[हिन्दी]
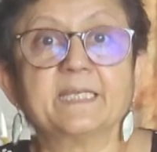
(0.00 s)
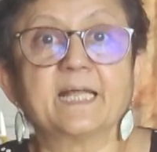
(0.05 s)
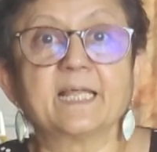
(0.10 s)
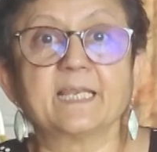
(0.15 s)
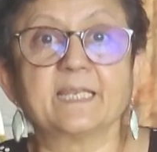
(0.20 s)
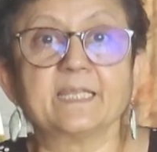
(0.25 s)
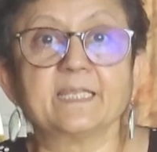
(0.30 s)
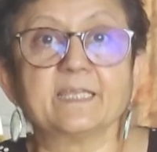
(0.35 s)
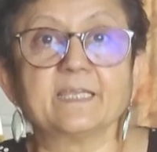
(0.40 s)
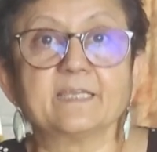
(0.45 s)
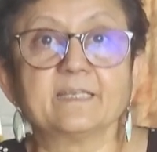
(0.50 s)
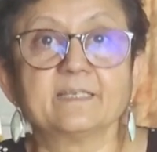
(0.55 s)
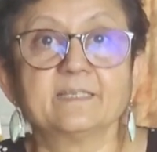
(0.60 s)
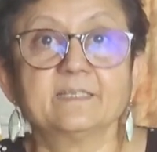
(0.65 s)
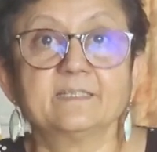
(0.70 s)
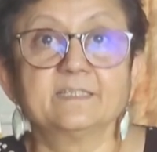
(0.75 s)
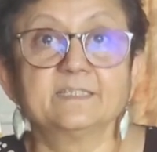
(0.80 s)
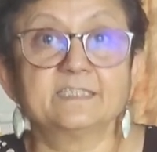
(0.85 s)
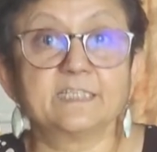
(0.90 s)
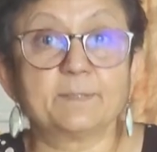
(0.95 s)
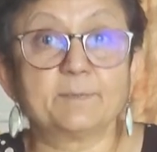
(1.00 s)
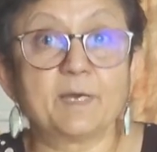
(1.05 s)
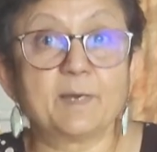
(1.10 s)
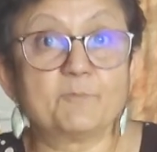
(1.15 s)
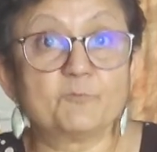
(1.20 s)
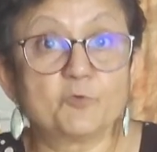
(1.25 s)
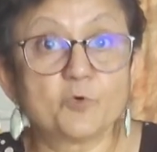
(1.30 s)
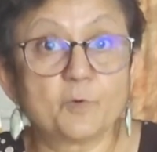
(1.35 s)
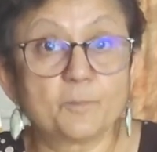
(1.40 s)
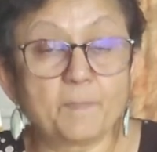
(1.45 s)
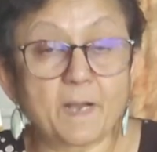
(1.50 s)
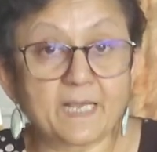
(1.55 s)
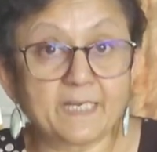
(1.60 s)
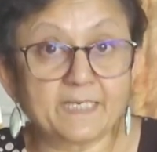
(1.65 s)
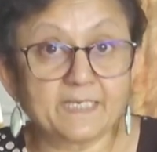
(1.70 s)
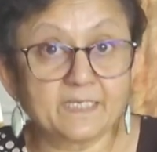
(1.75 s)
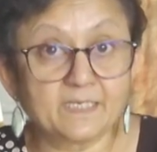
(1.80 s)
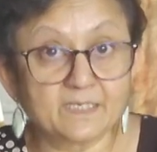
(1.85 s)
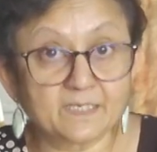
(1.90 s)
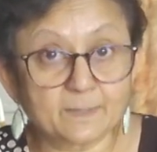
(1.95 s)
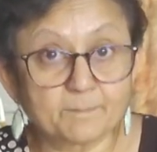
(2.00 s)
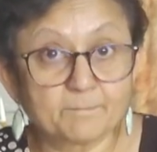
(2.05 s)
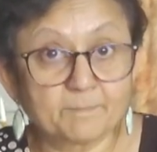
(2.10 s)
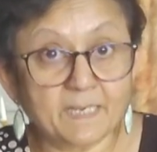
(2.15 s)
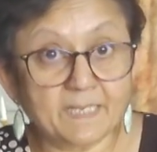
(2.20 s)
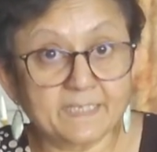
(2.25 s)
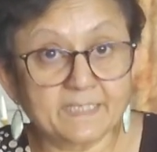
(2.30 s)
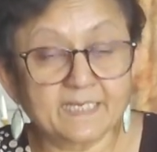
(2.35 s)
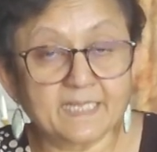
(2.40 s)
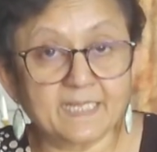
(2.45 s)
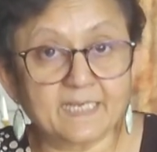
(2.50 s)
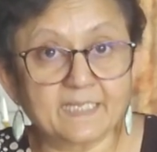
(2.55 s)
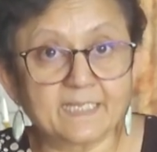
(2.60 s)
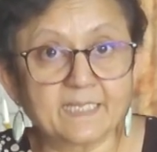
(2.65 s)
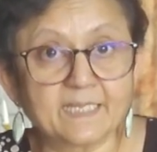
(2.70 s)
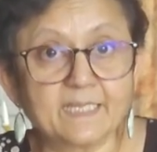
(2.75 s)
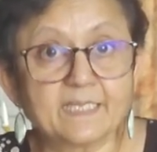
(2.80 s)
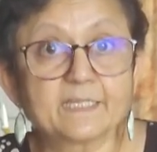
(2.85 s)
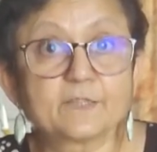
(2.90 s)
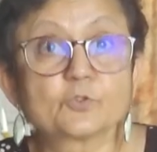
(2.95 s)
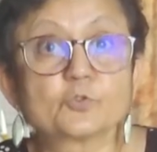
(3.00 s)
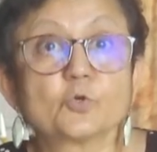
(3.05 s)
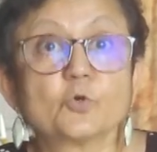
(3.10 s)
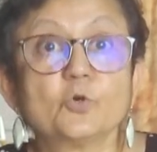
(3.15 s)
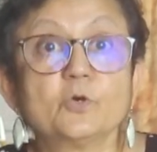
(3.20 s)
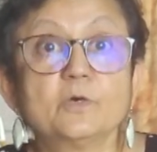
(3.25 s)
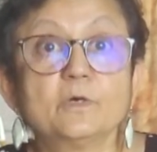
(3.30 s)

डालेंगे जब हम वो पानी गर्म पानी डालेंगे तो